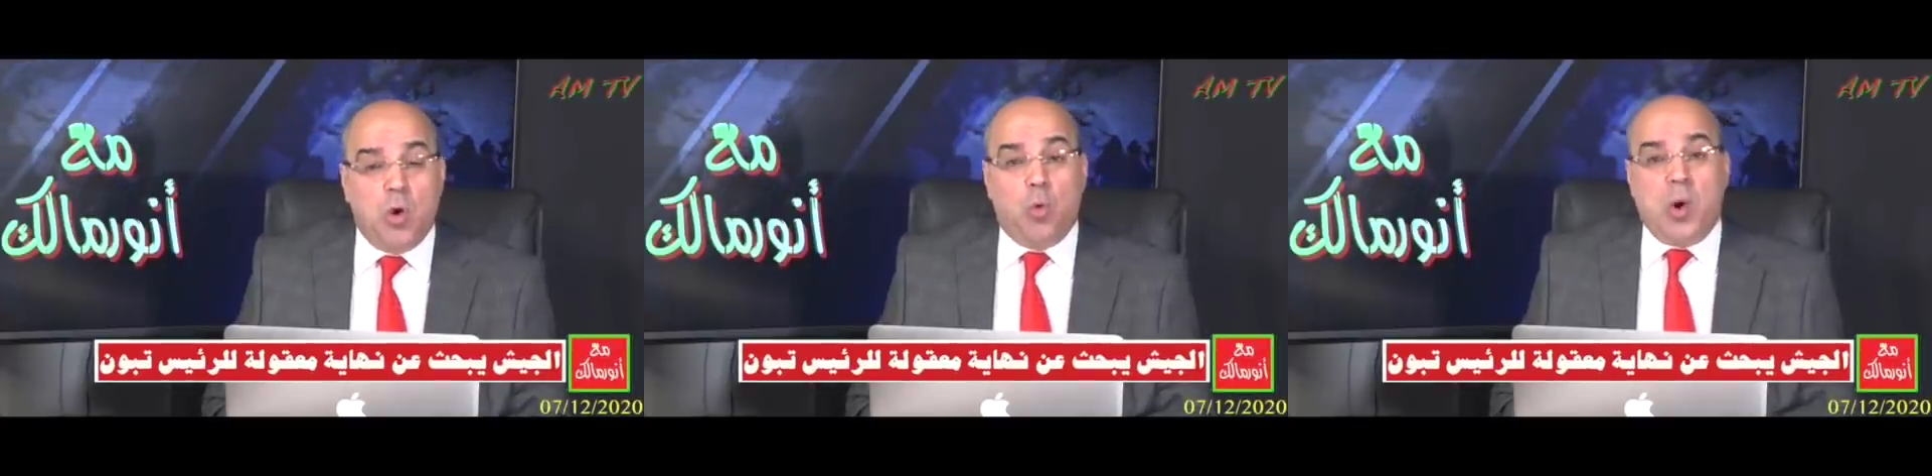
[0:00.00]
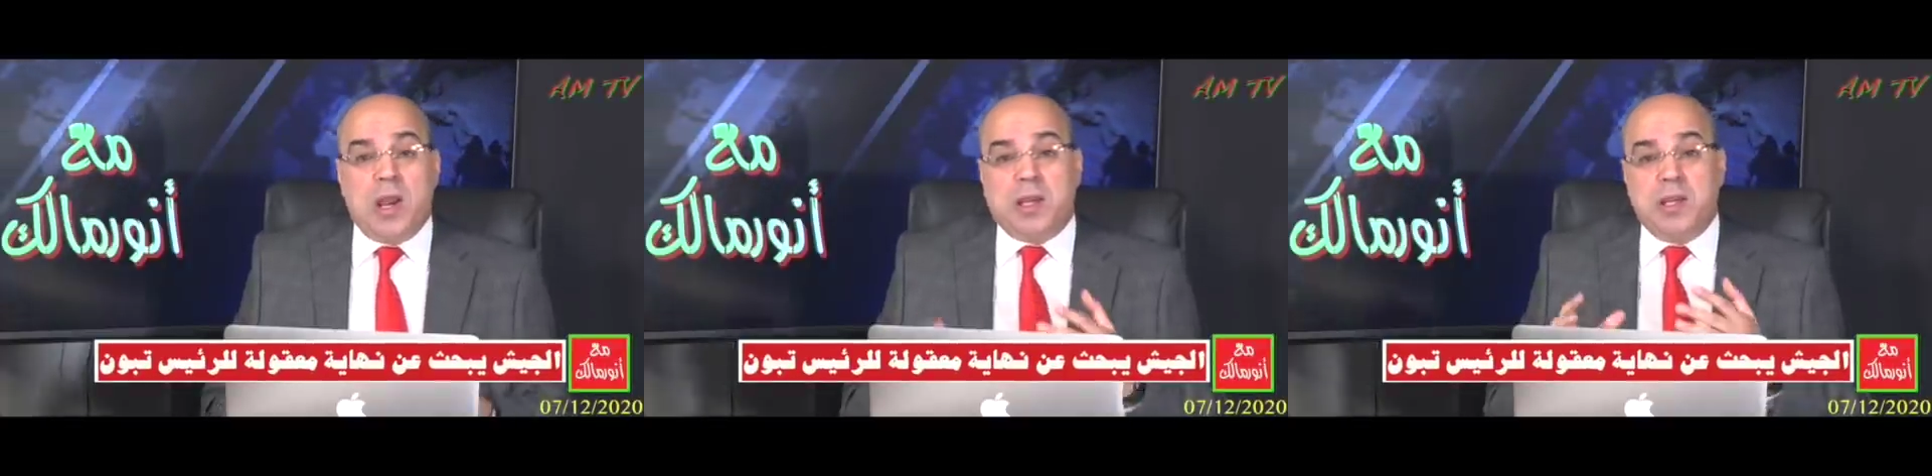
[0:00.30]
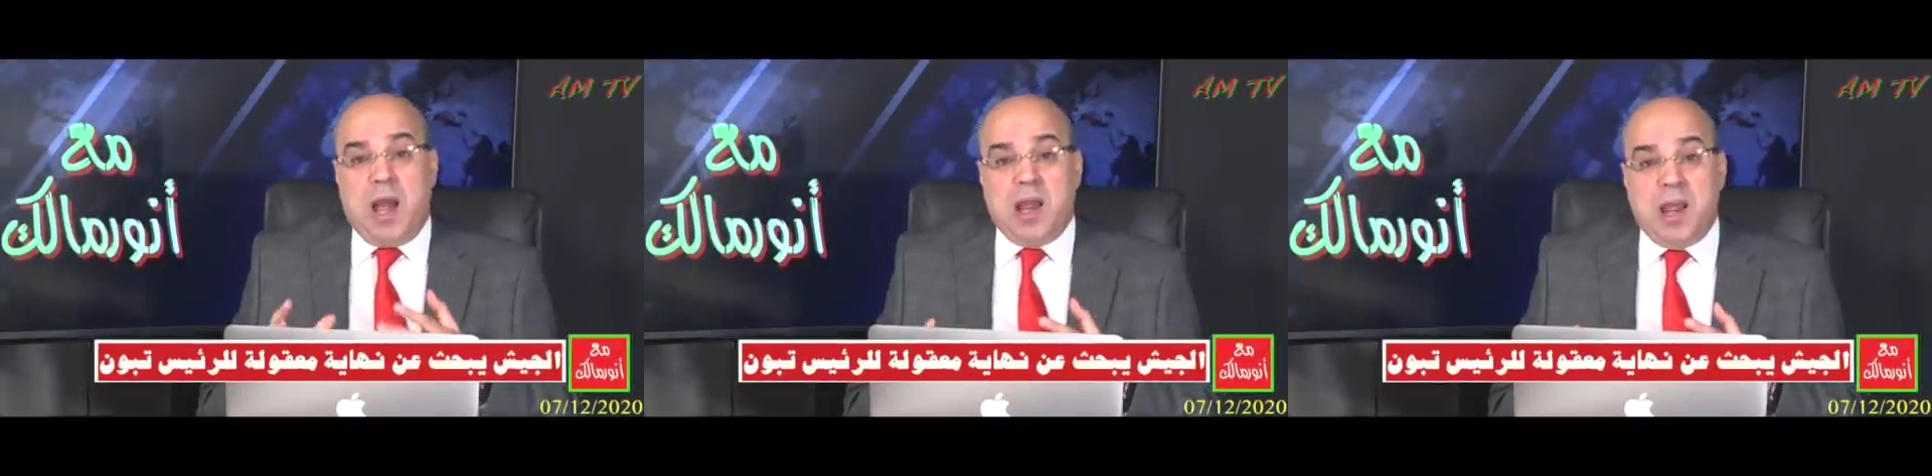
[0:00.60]

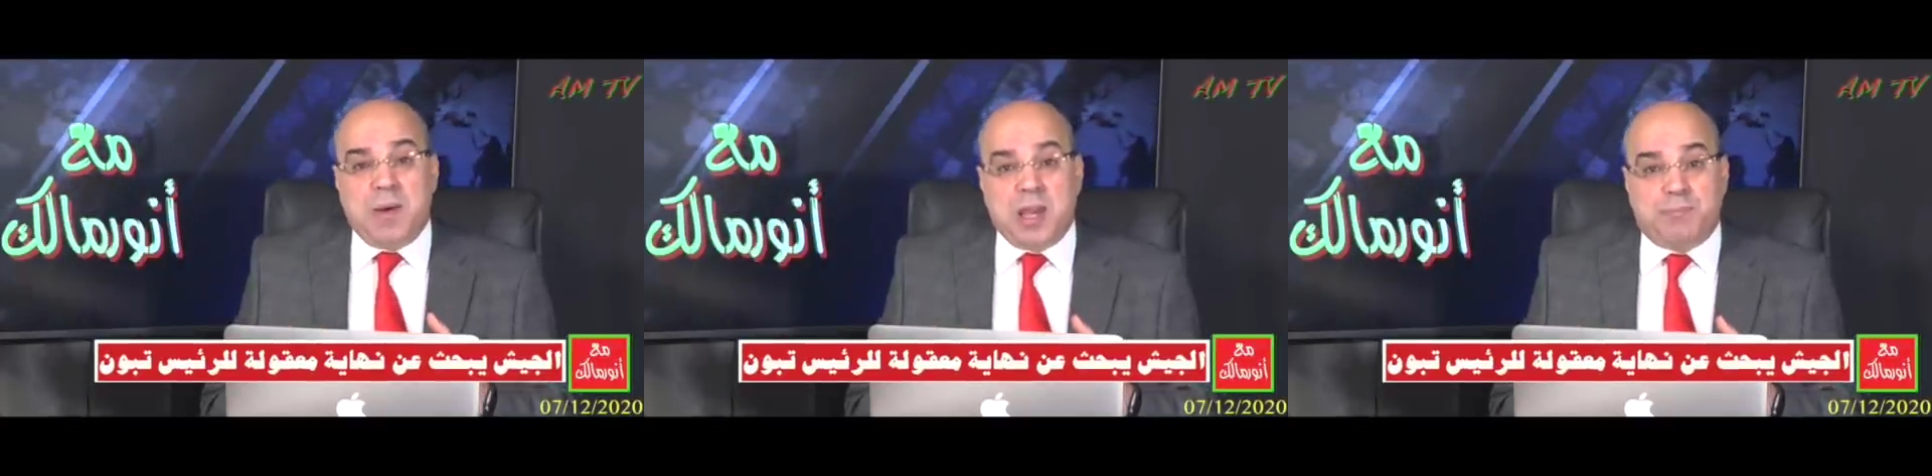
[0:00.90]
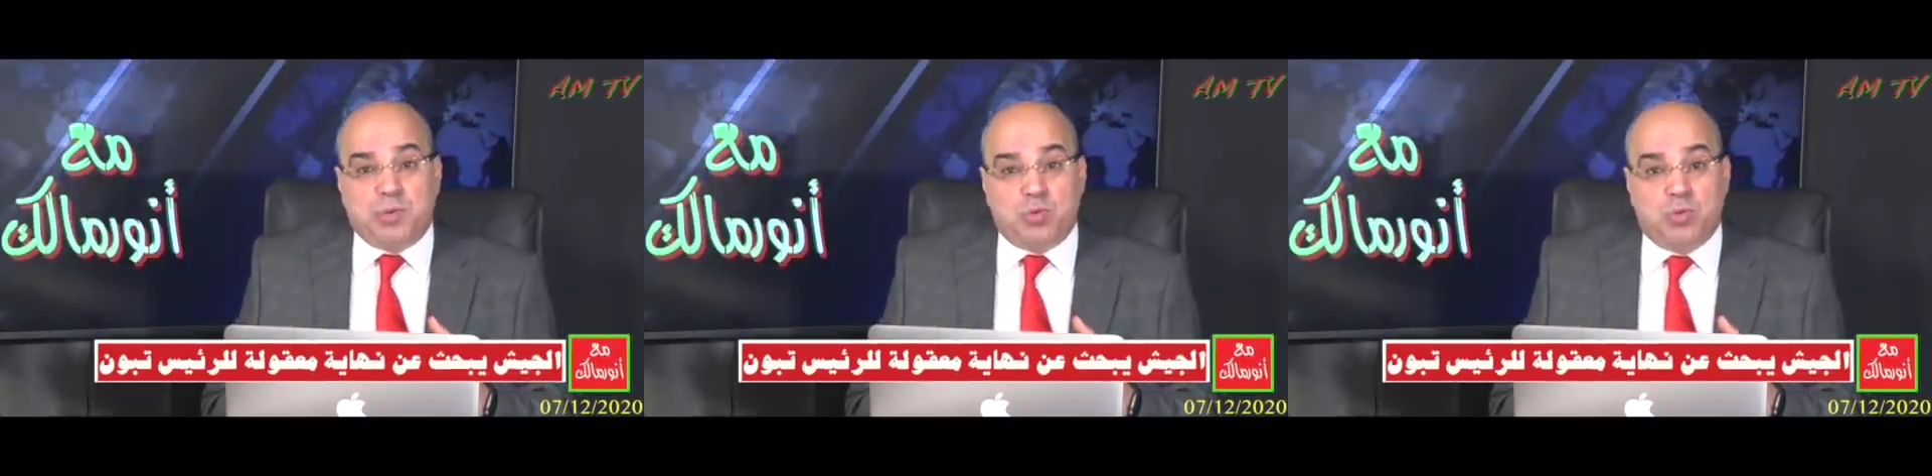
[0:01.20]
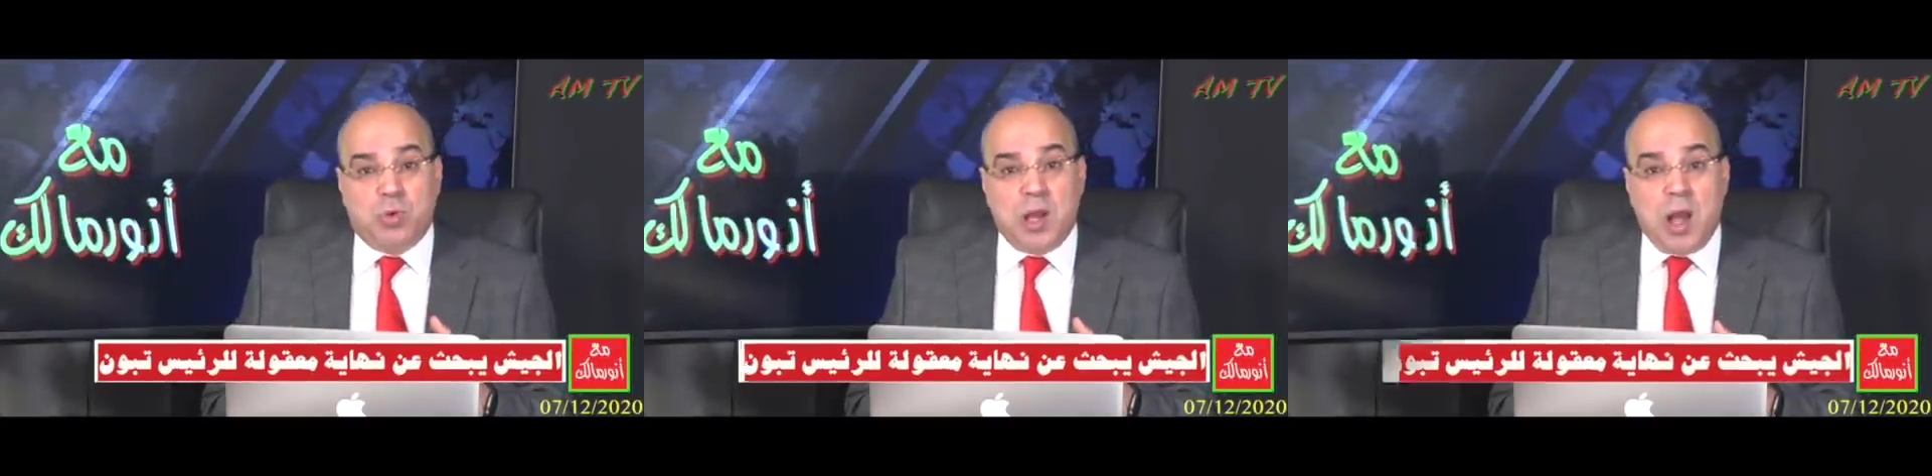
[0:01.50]
ولكن على ما يبدو